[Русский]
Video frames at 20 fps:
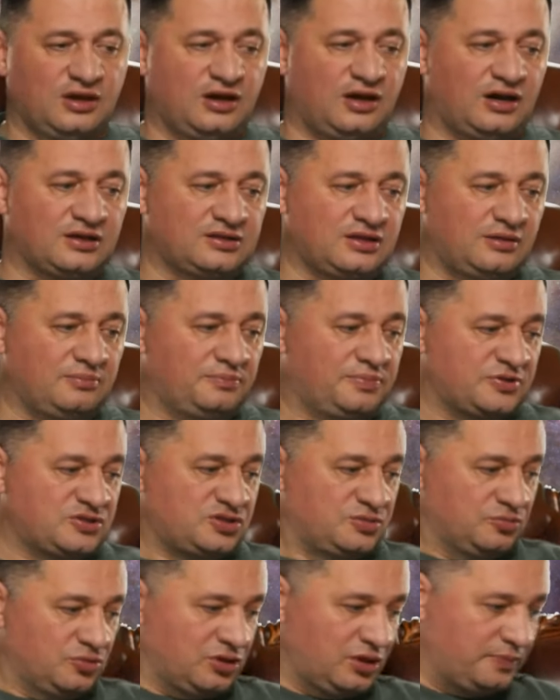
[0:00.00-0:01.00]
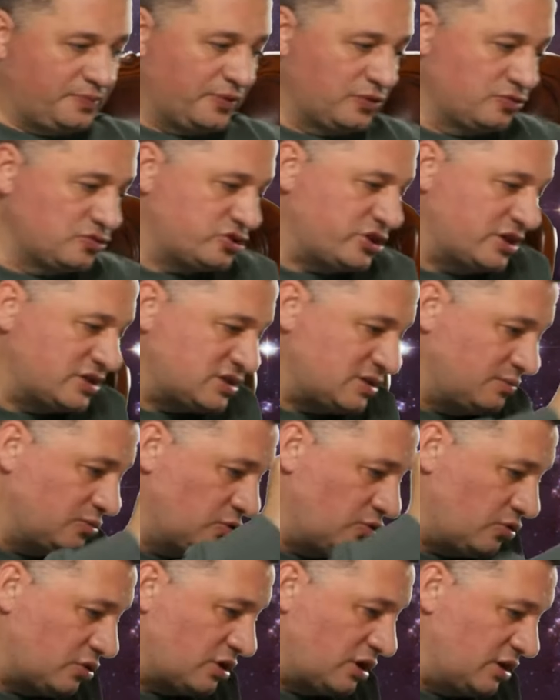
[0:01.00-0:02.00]
А там почему не получается
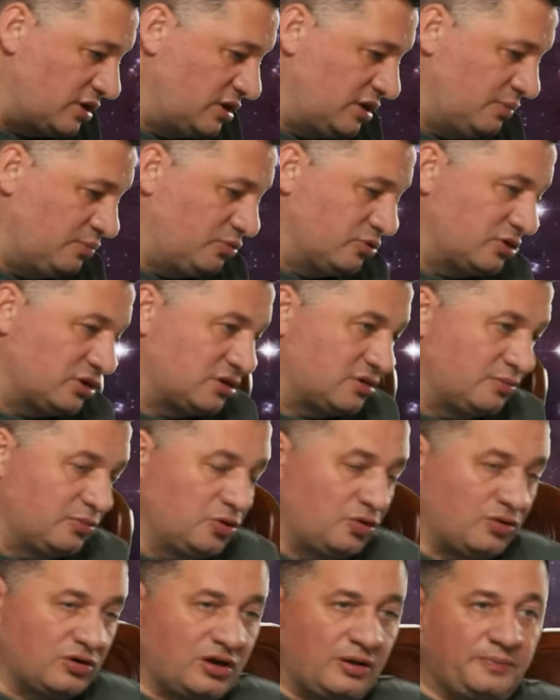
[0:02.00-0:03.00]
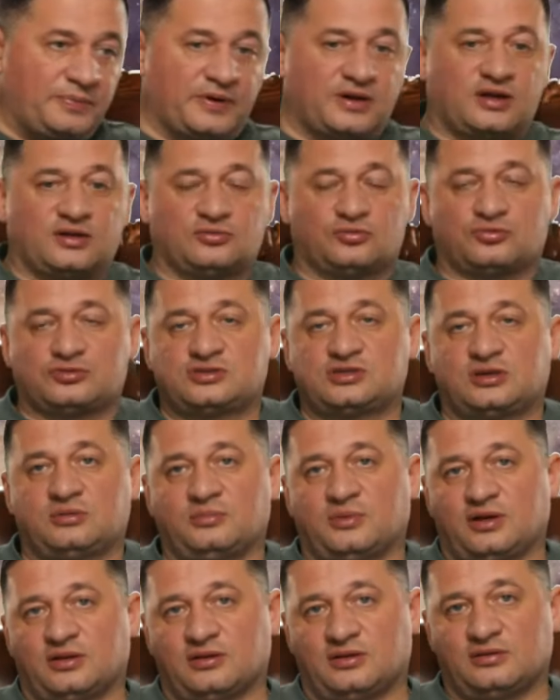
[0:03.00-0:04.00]
много? Не будет много, пока друзей
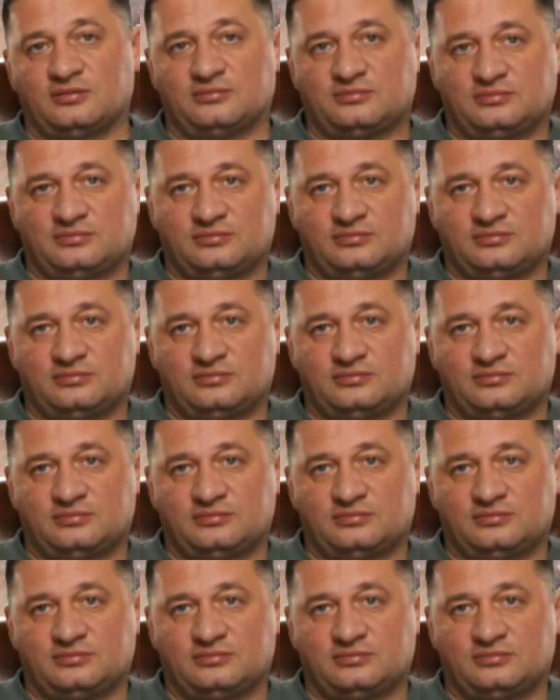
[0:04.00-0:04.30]
мало.